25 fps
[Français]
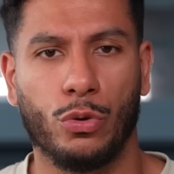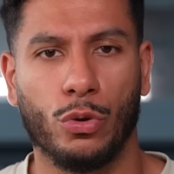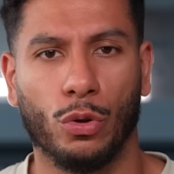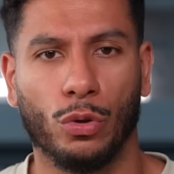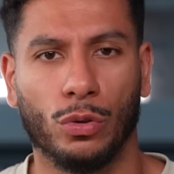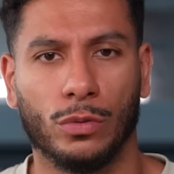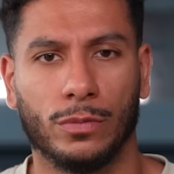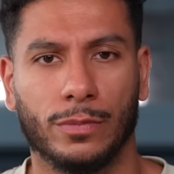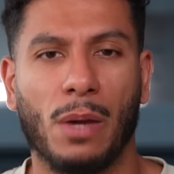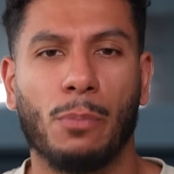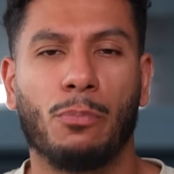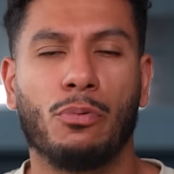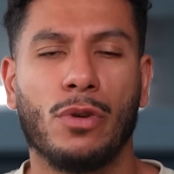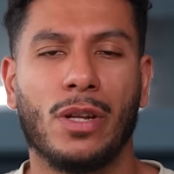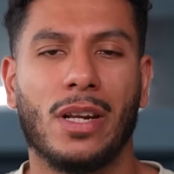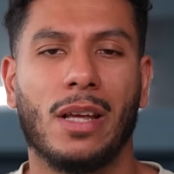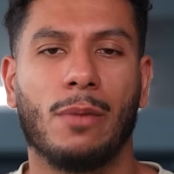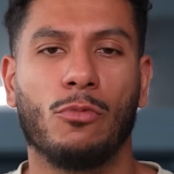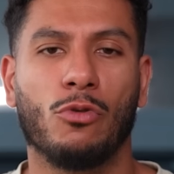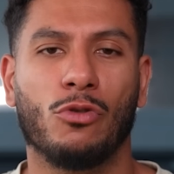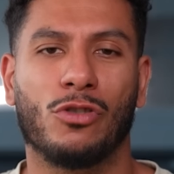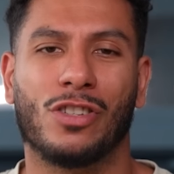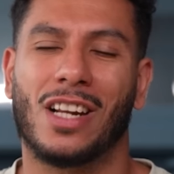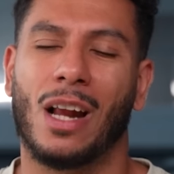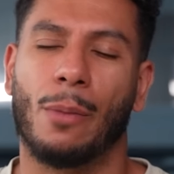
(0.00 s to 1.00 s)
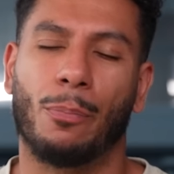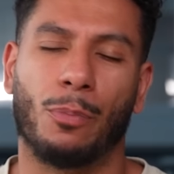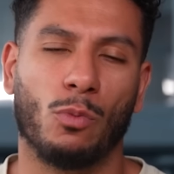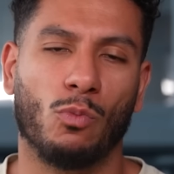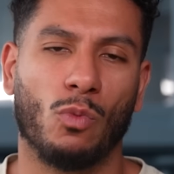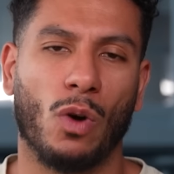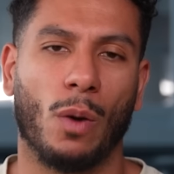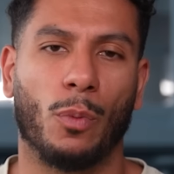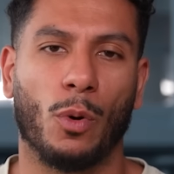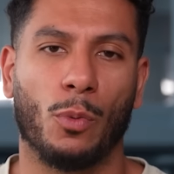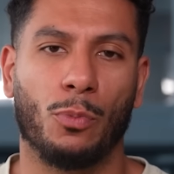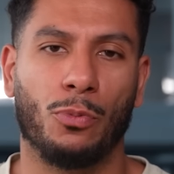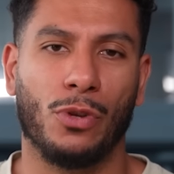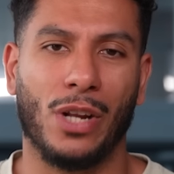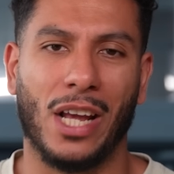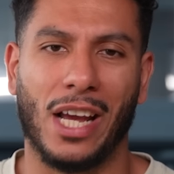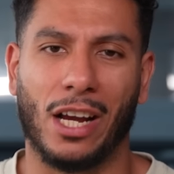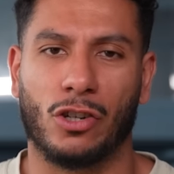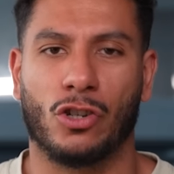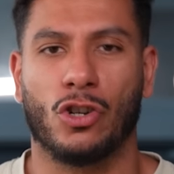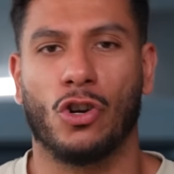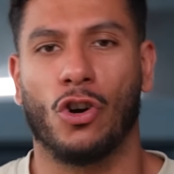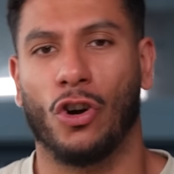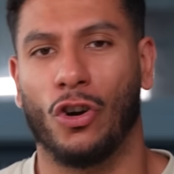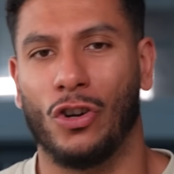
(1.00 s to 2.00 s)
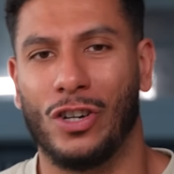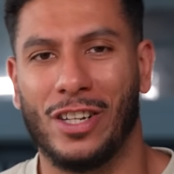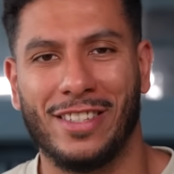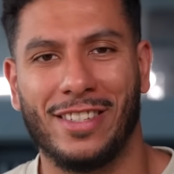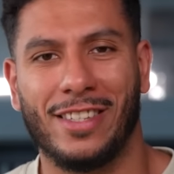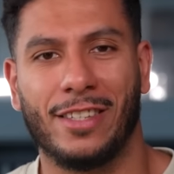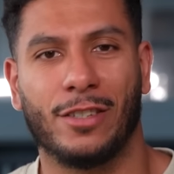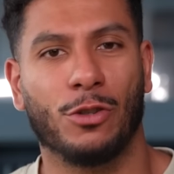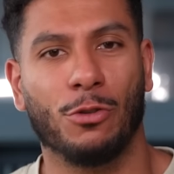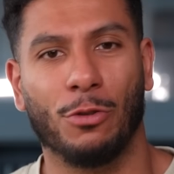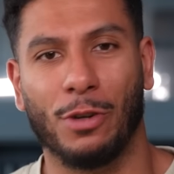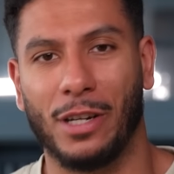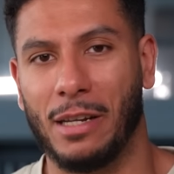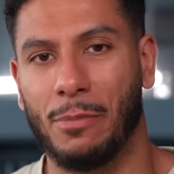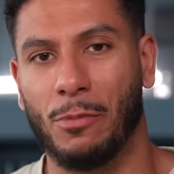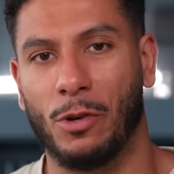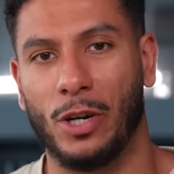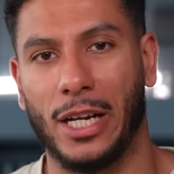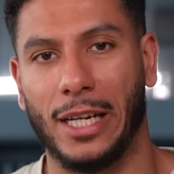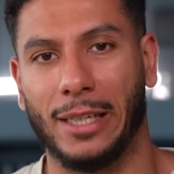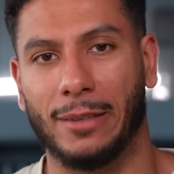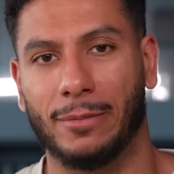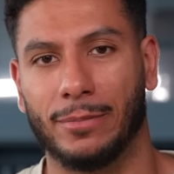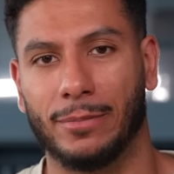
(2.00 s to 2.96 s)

dos et puis les muscles un peu moins populaires, genre les ischios et les mollets.